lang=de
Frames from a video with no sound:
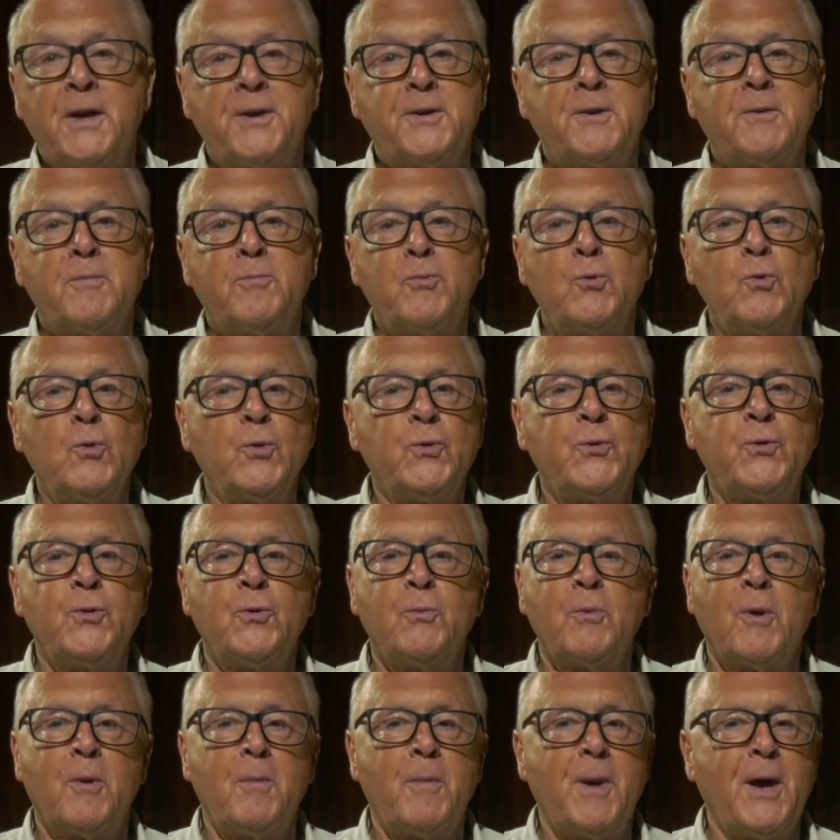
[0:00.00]
hatte Buße
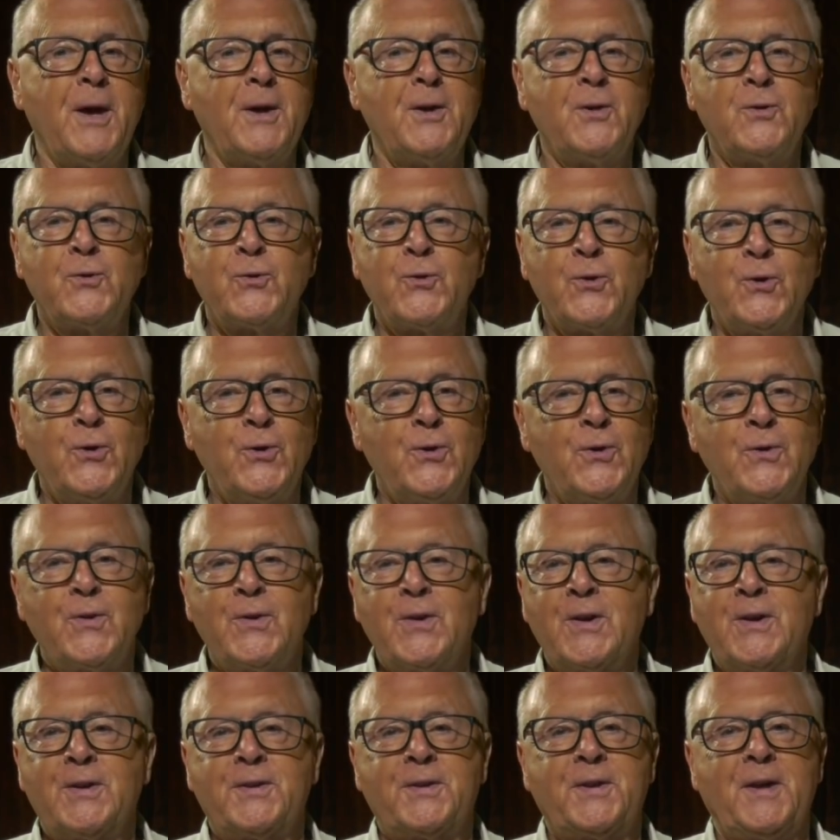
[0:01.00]
über meine
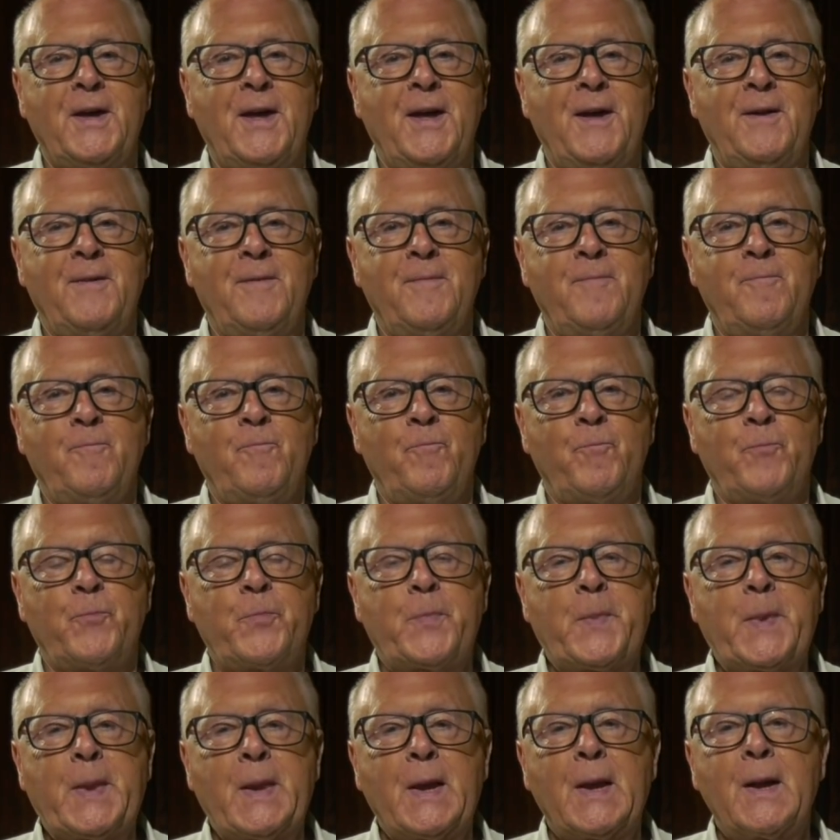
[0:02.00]
Sünden getan.
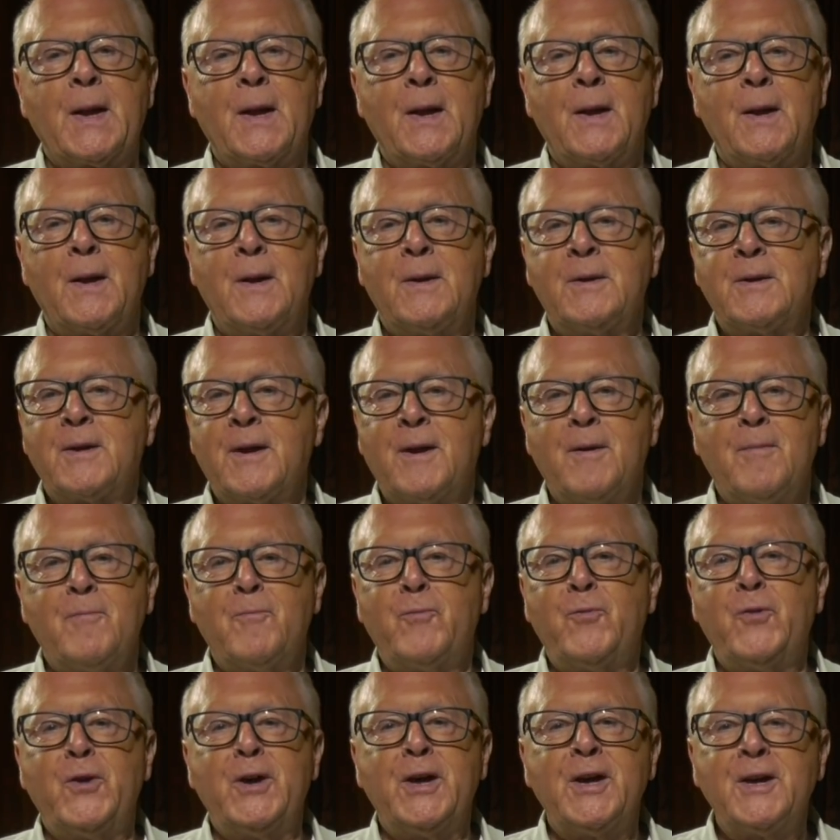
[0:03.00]
Ich
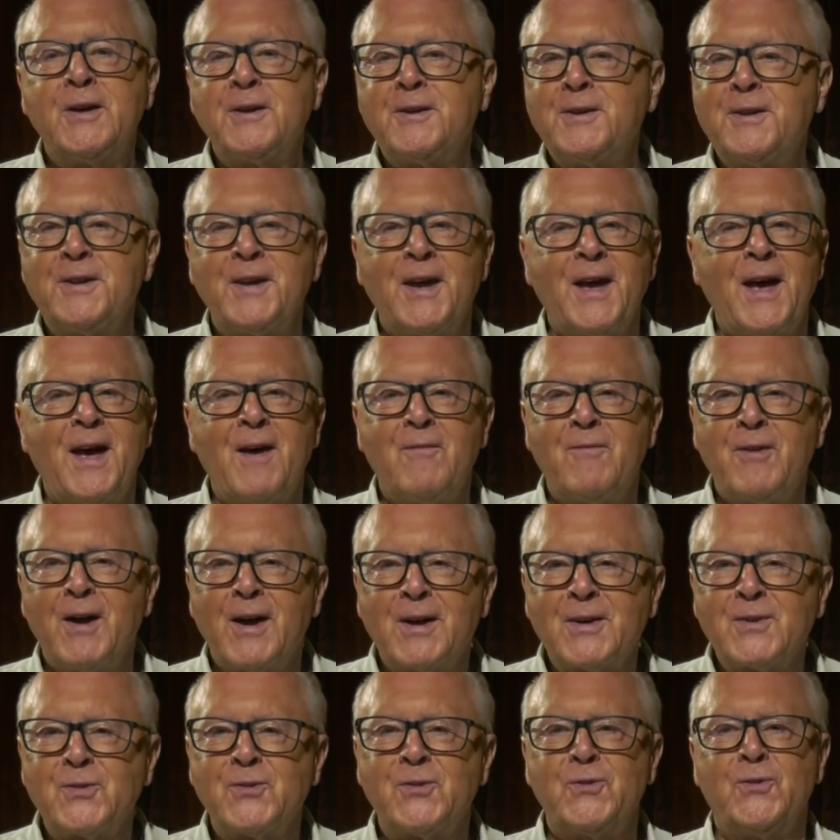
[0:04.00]
empfing die
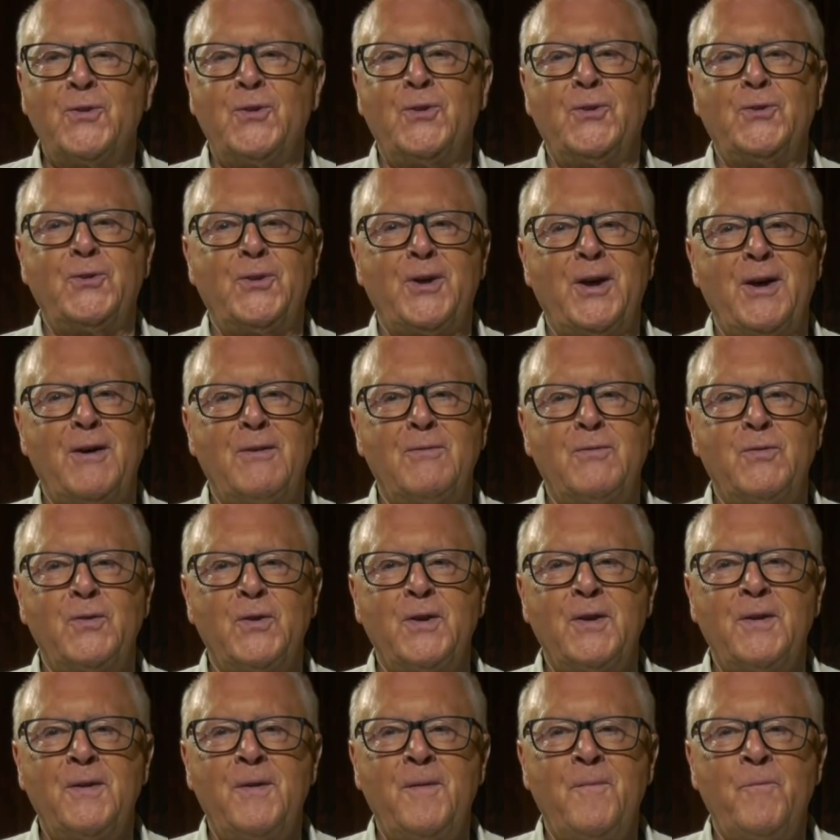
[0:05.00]

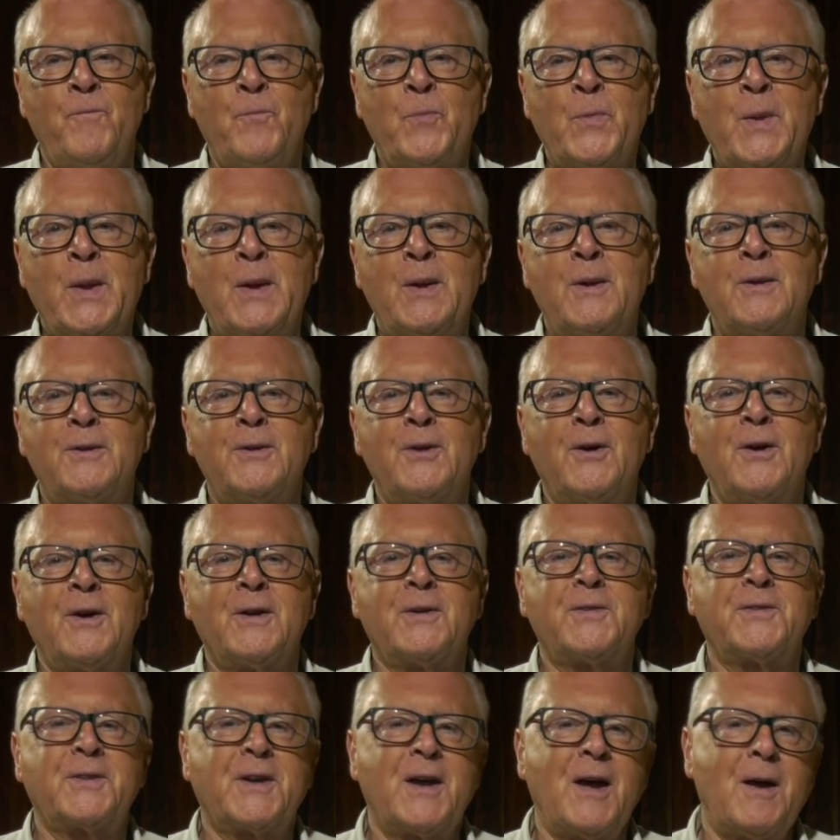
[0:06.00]
Erwachsenentaufe. Doch
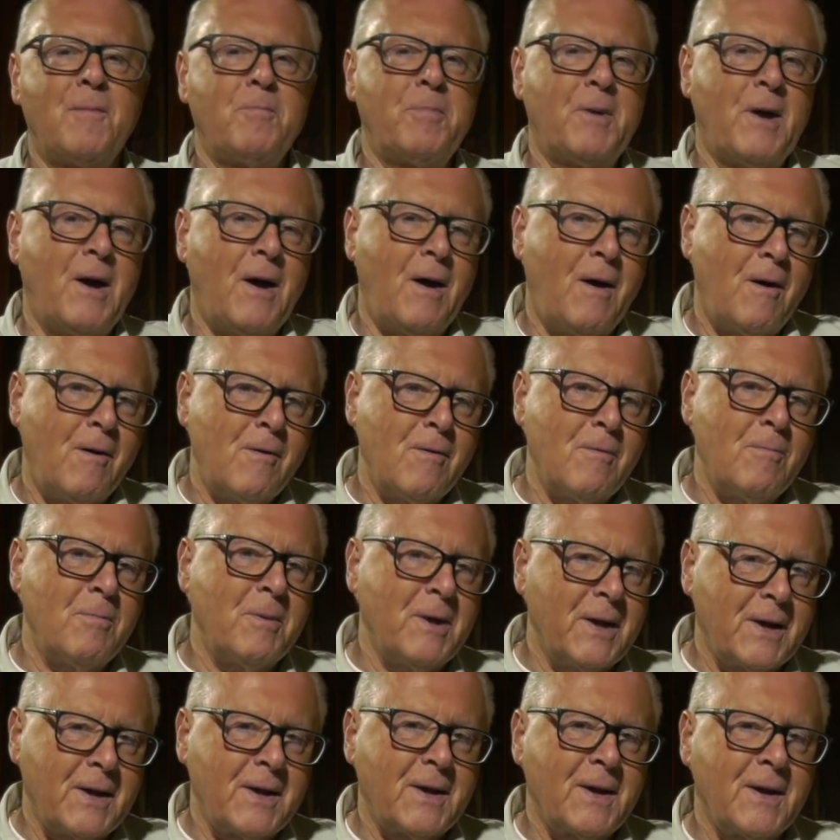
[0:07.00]
es gab
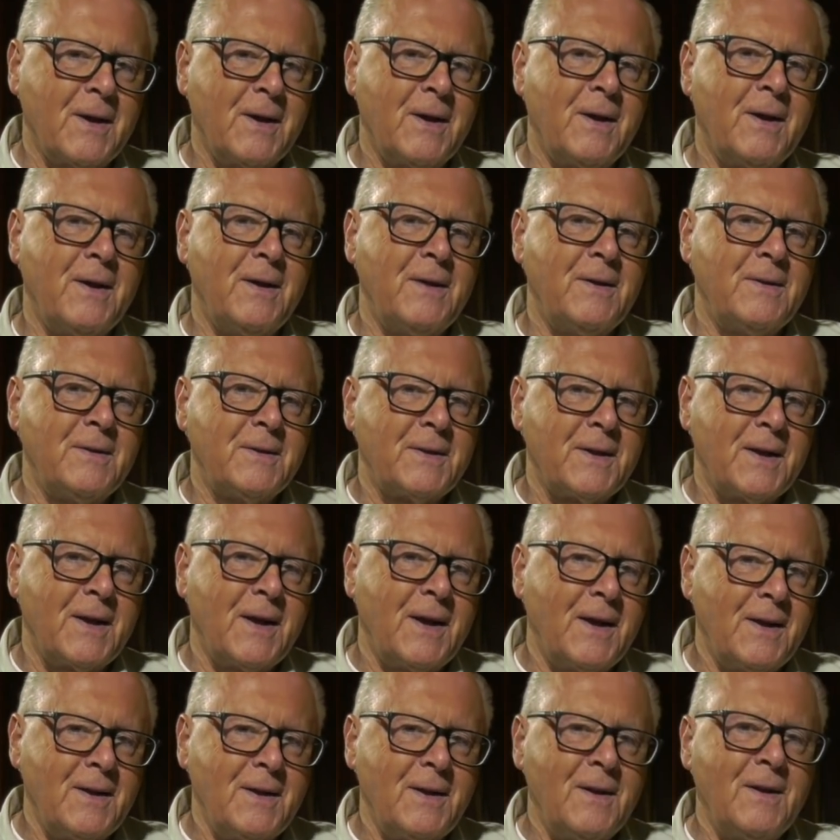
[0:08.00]
Augenblicke, in
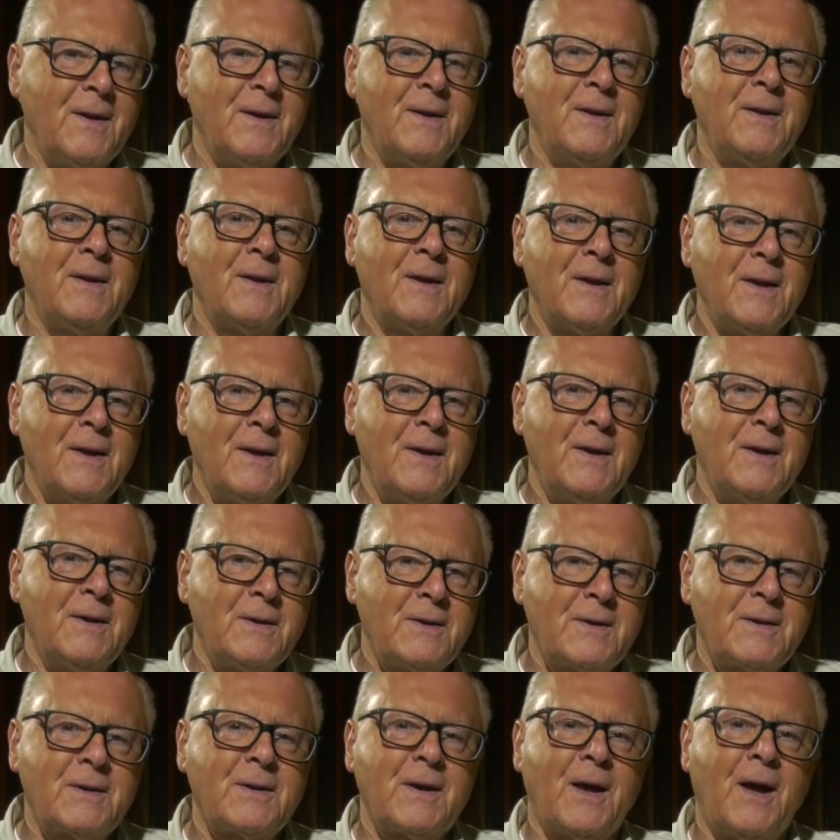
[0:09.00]
denen
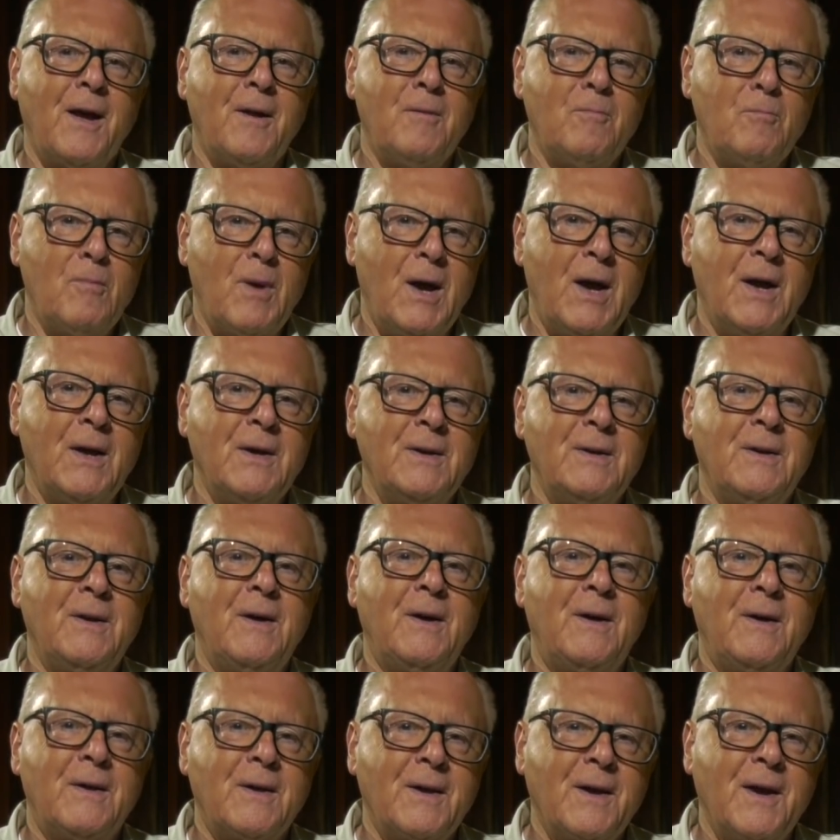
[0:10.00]
ich an
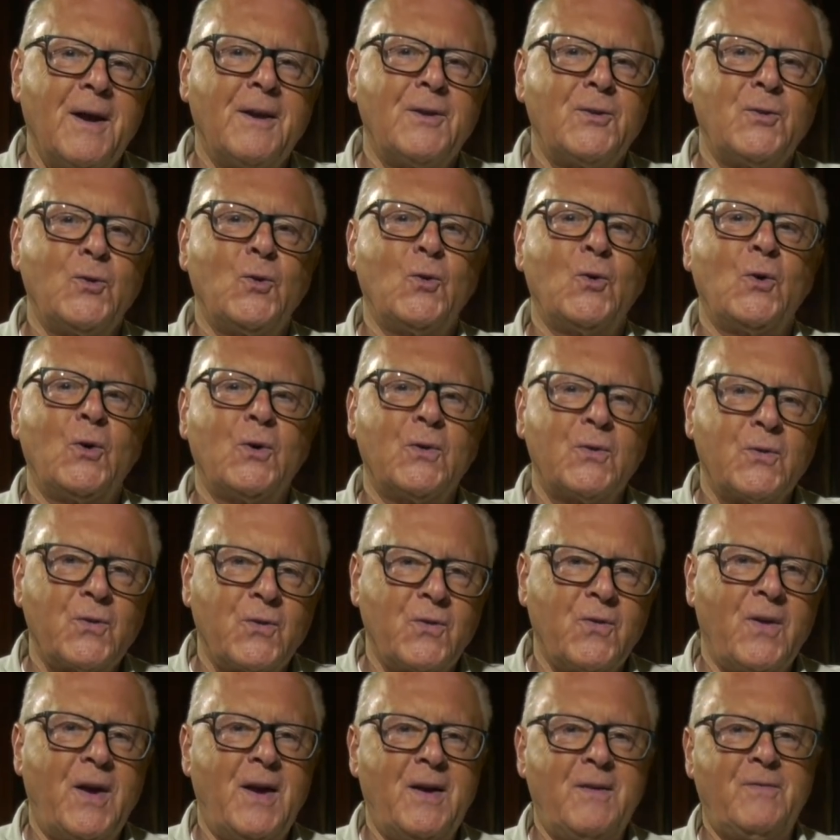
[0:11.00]
meiner Rettung
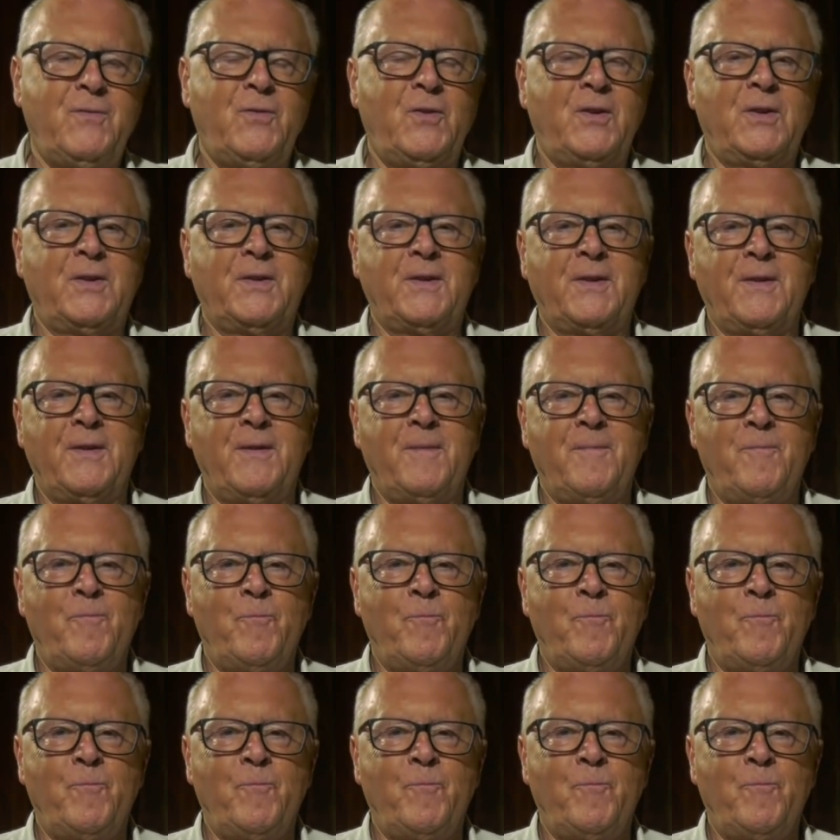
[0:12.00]
zweifelte.